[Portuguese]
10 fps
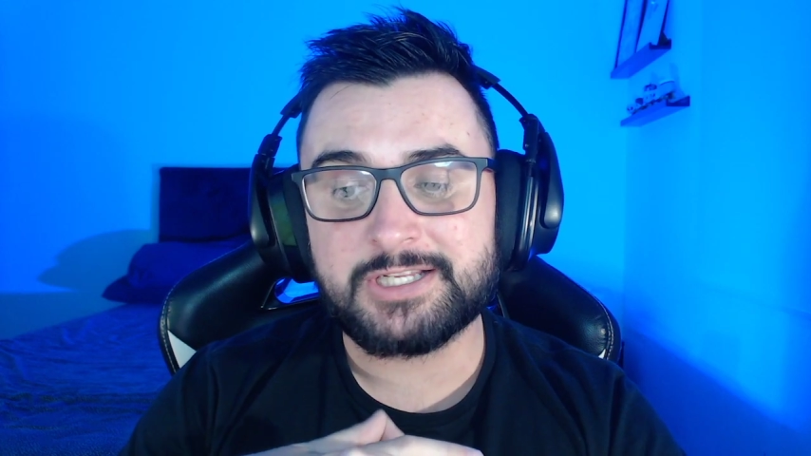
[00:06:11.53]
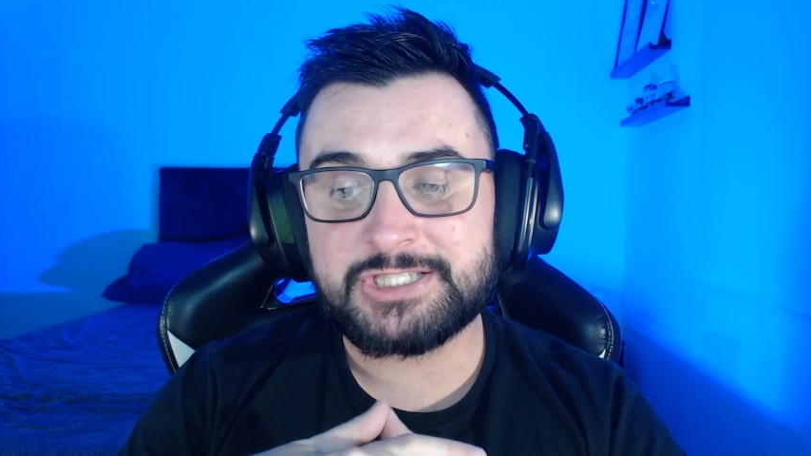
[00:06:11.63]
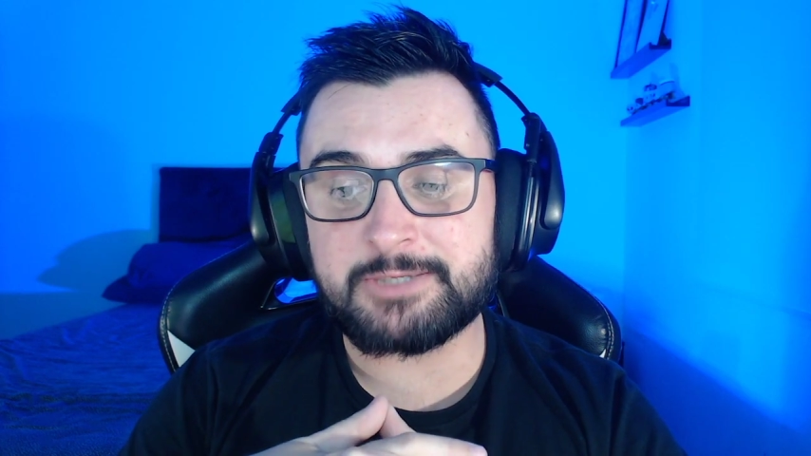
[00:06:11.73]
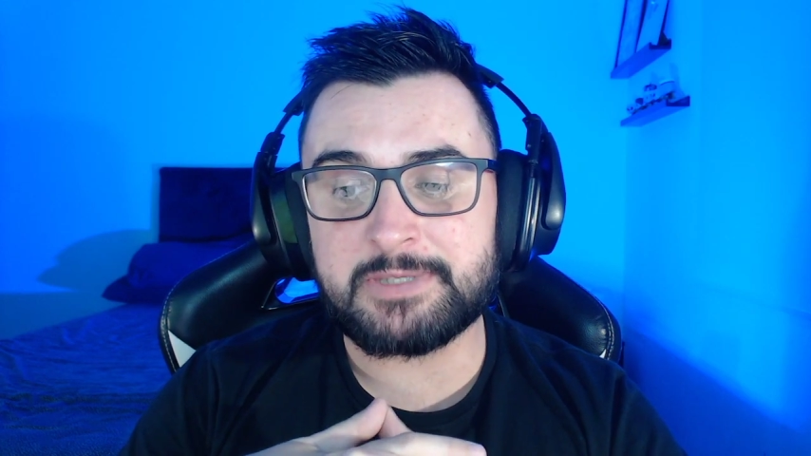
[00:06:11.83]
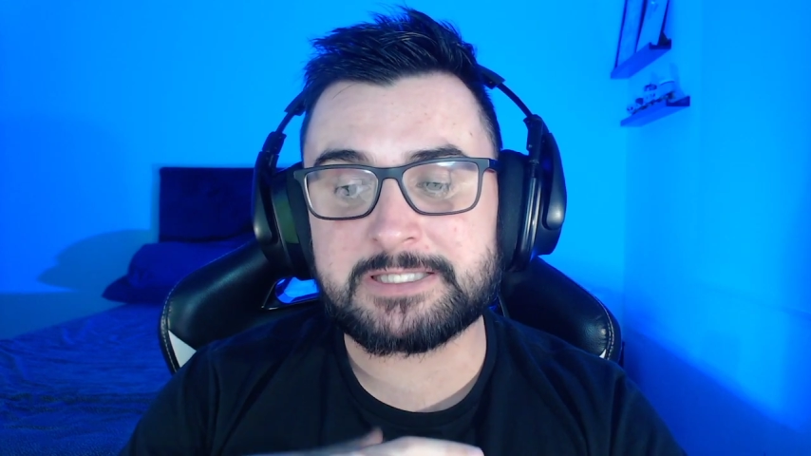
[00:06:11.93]

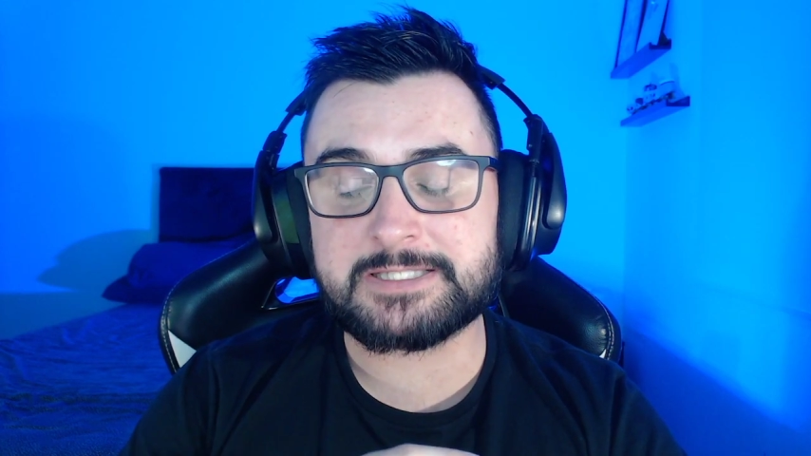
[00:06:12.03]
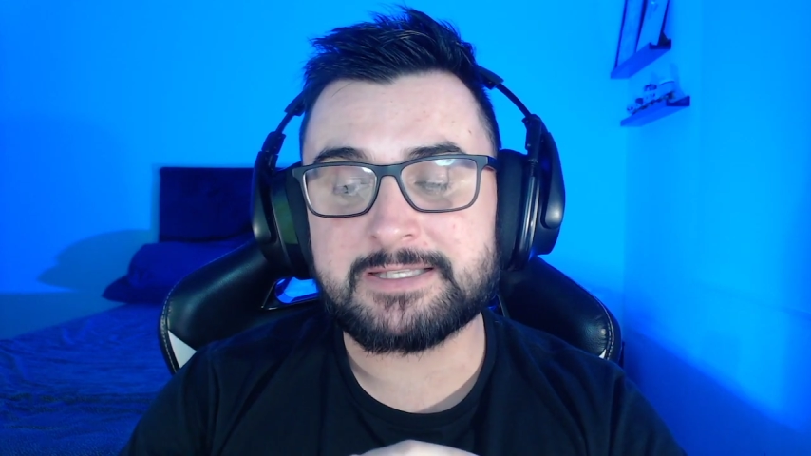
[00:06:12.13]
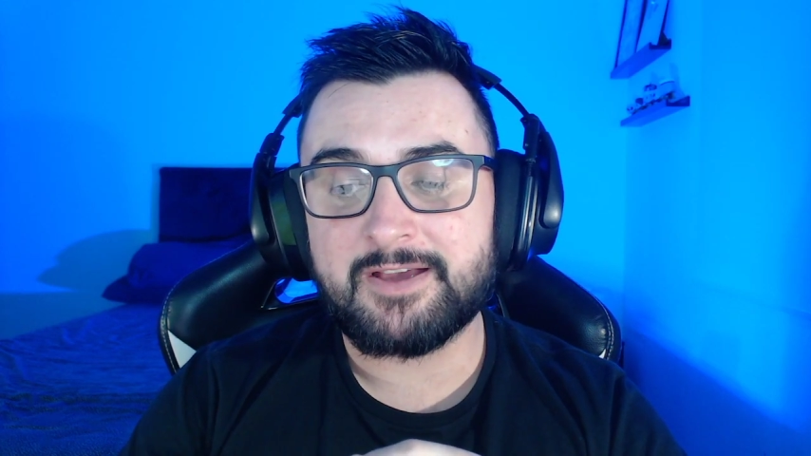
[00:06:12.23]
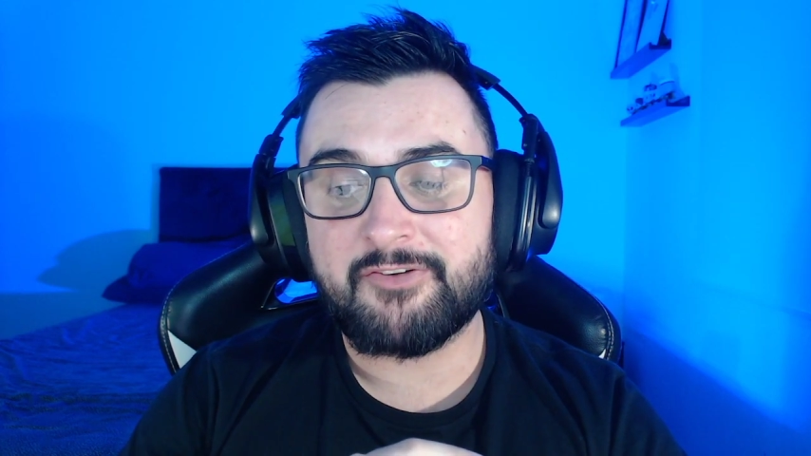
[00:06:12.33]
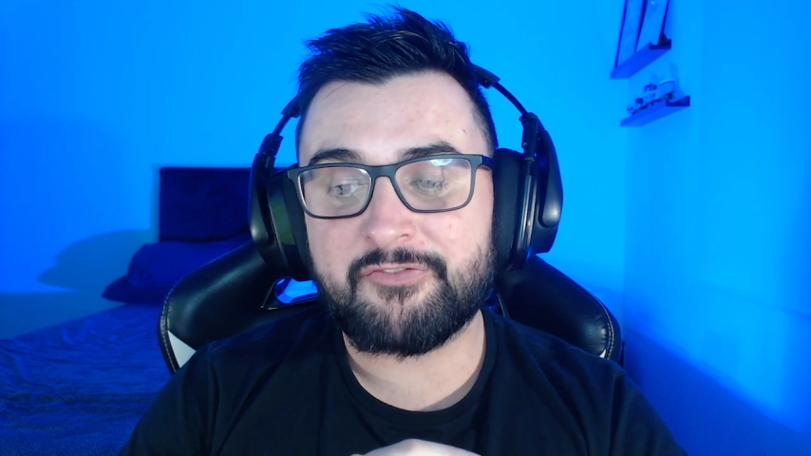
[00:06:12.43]
times
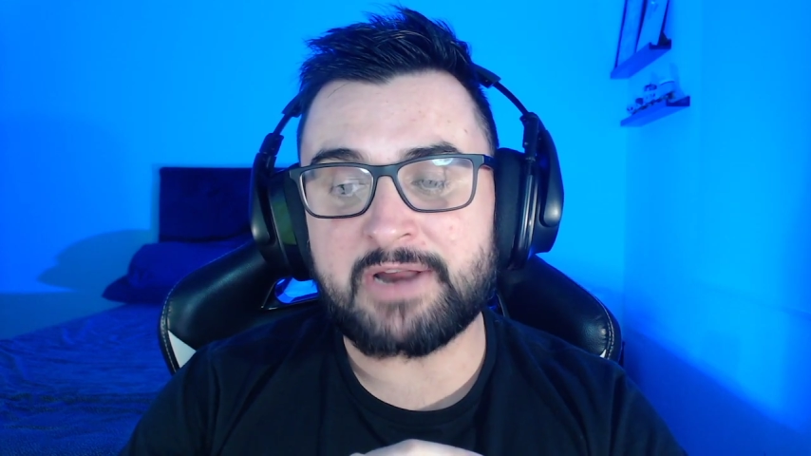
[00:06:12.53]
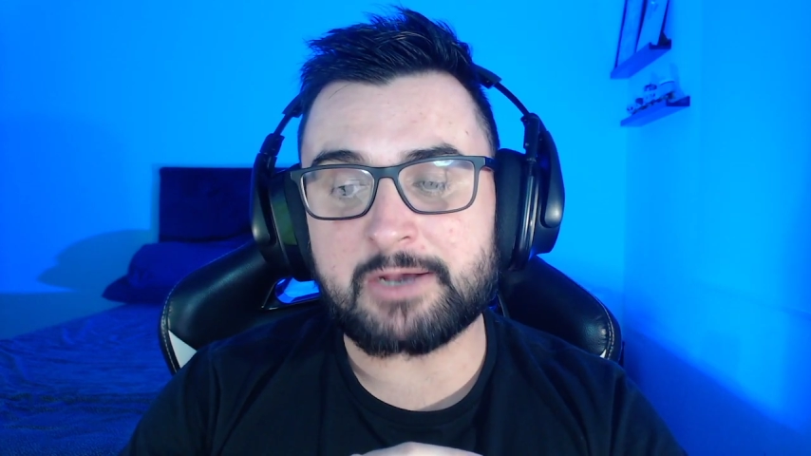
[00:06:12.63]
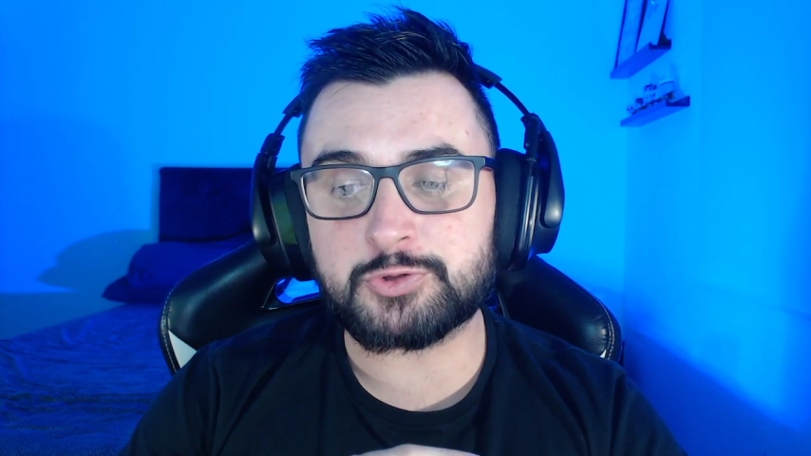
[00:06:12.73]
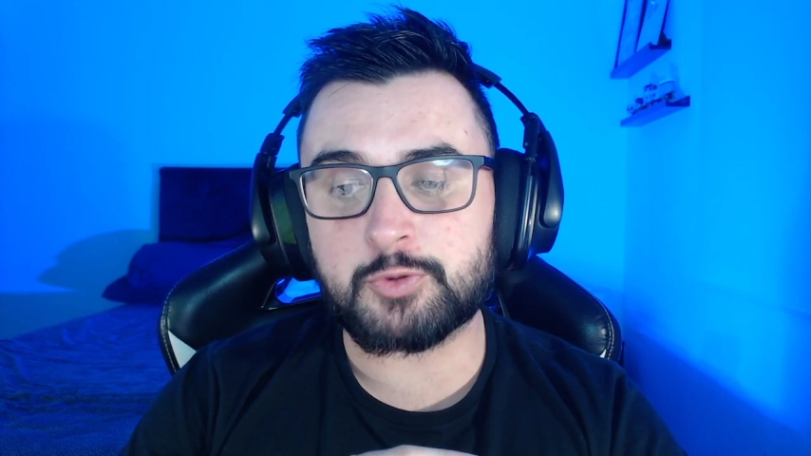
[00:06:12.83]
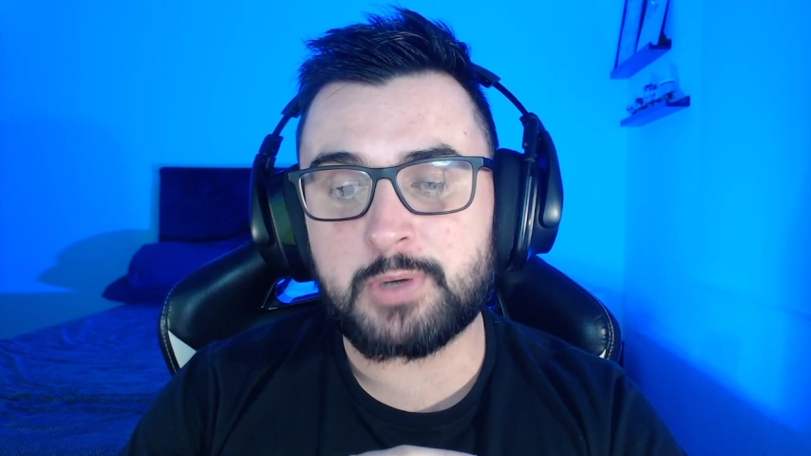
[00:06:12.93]

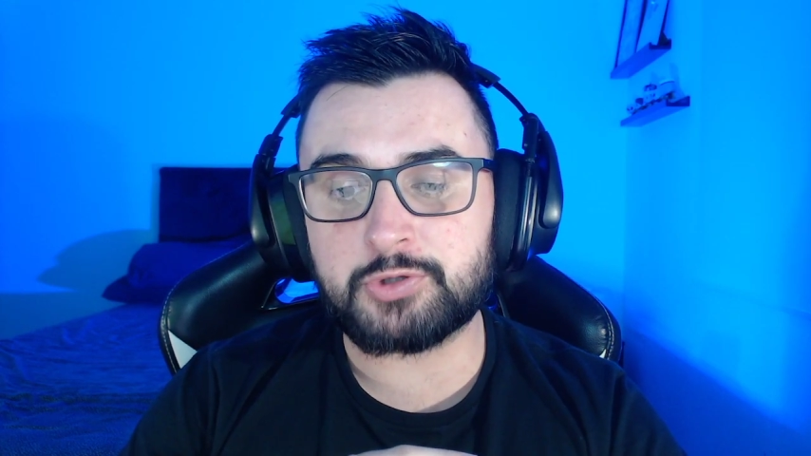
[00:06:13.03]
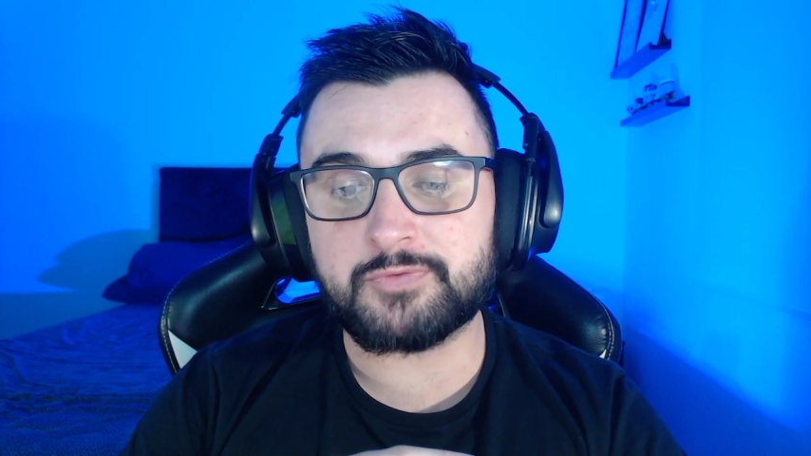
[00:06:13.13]
fracos como é o,